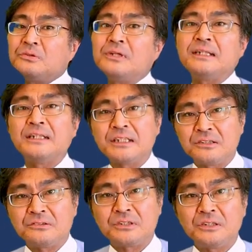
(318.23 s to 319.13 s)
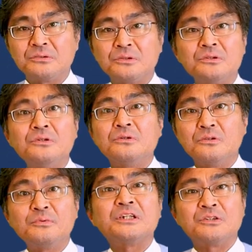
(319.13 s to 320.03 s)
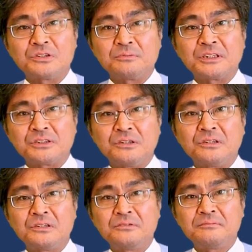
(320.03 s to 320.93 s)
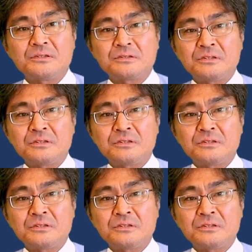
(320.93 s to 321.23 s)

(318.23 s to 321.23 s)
とができるっていうことを覚えておきましょう。